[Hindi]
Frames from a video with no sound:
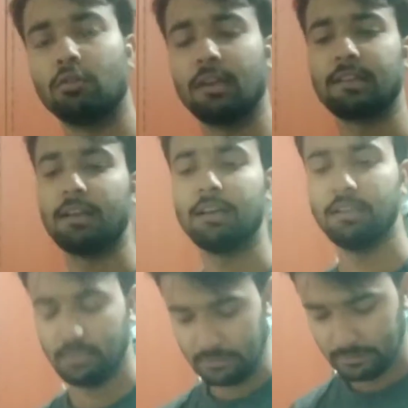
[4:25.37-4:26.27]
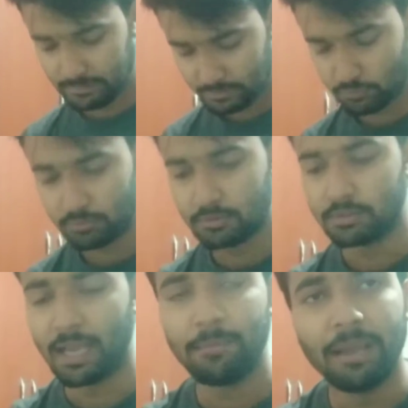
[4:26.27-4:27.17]
थोड़ा सा
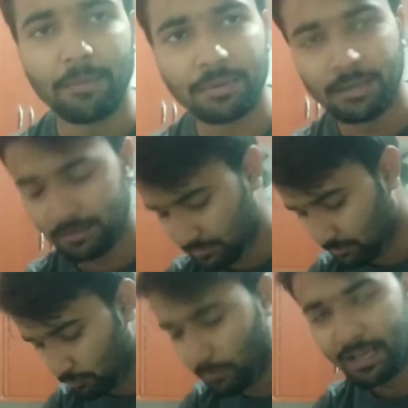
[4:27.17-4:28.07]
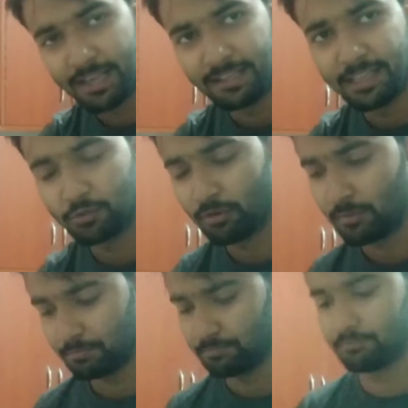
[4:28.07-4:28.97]
चाय में आपके उबाल आ जाए तो आप